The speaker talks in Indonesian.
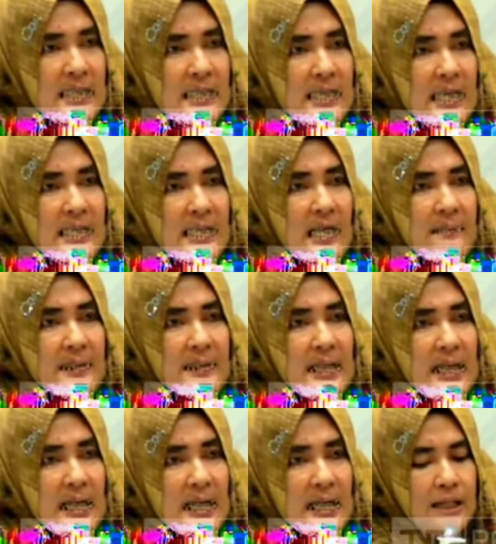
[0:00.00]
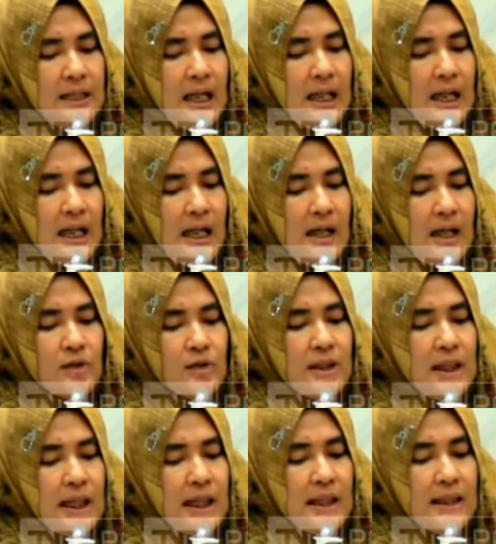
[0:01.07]
Sehingga dalam perjalanannya harus
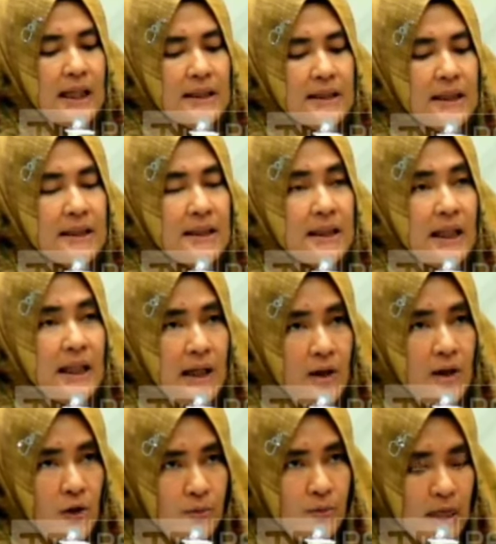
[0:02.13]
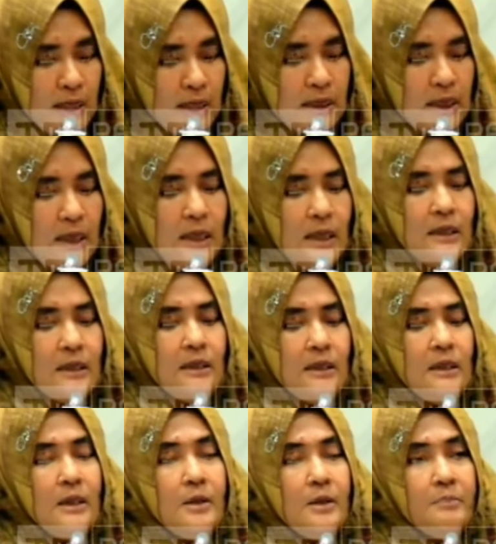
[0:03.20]
dilihat dari sisi keekonomiannya,
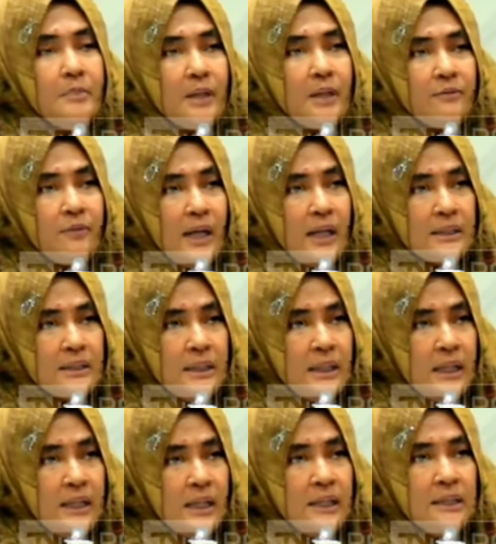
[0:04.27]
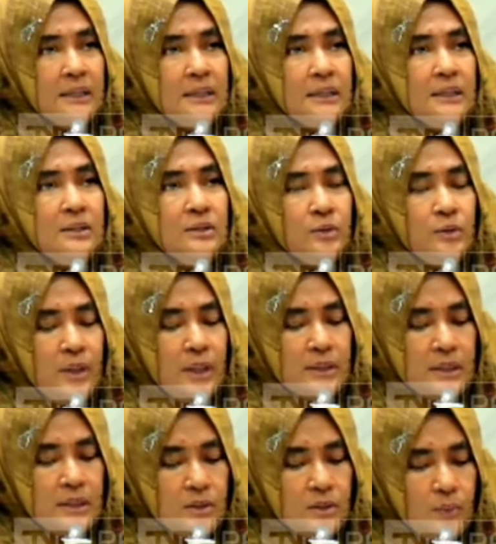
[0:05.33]
manfaatnya, juga
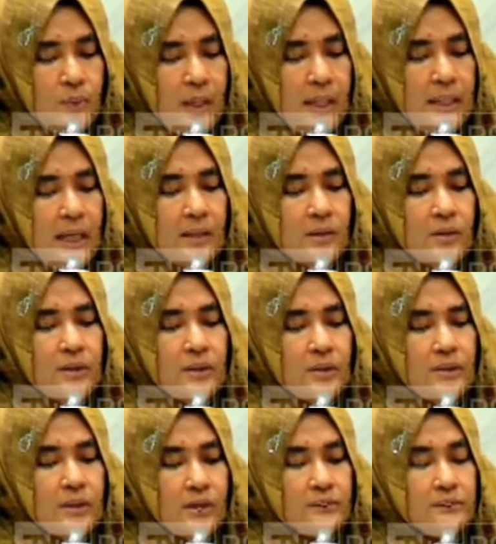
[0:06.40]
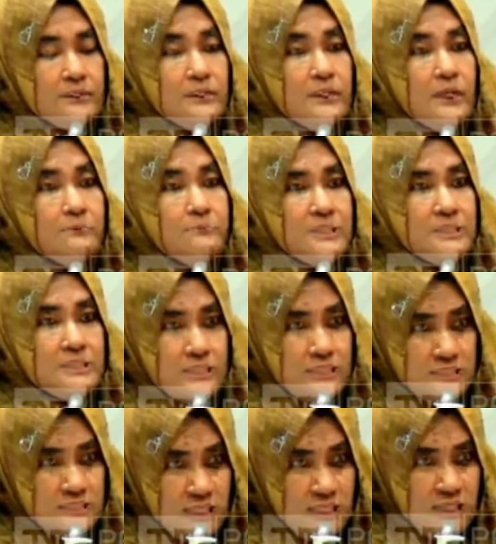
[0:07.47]
sesuai atau tidak dengan
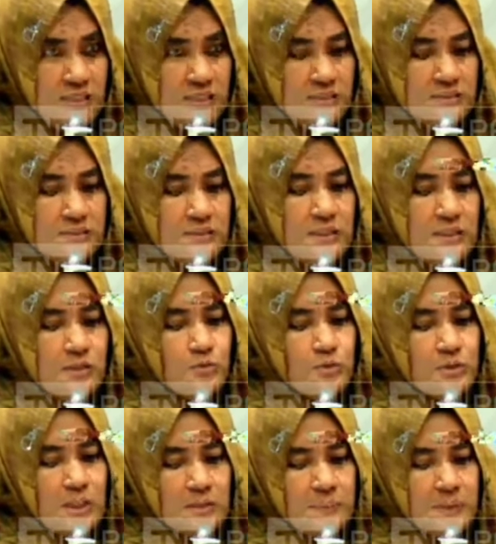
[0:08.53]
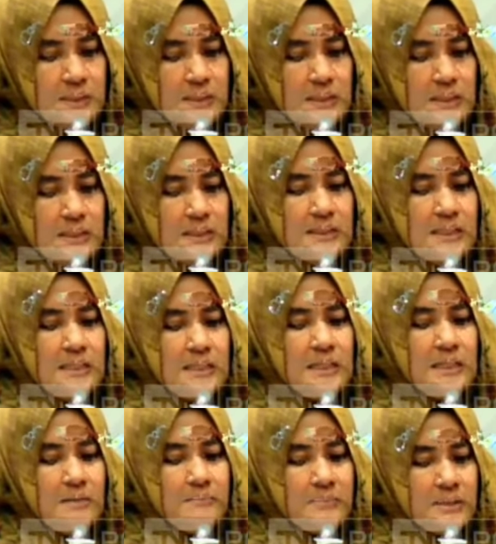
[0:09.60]
bisnisnya sangat penting. Dan
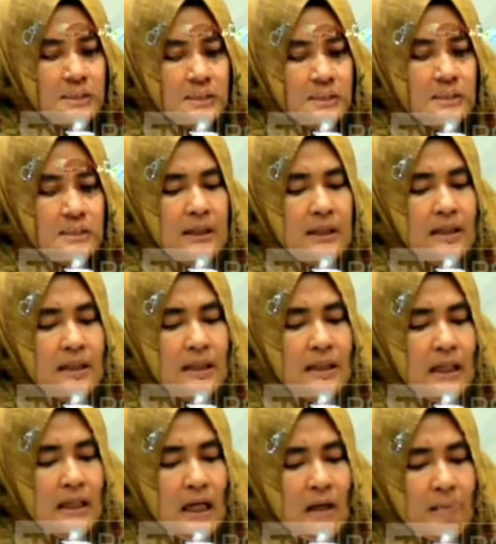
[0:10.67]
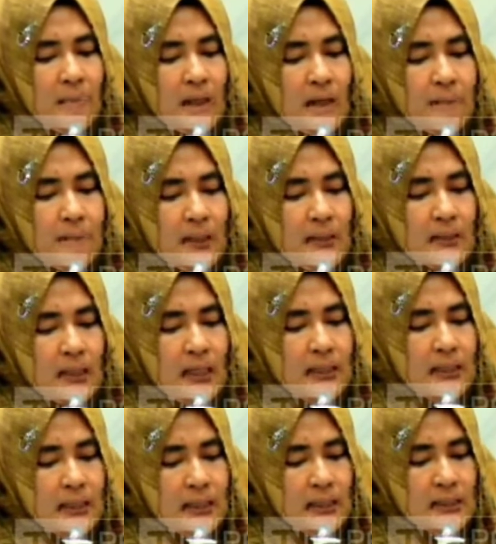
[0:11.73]
dalam eh, dan dalam rapat kali
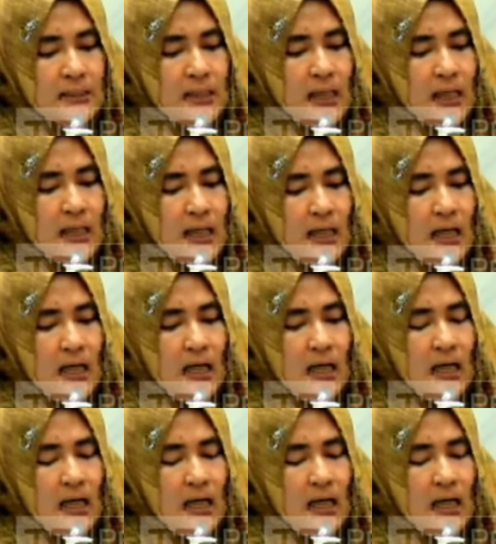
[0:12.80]
ini saya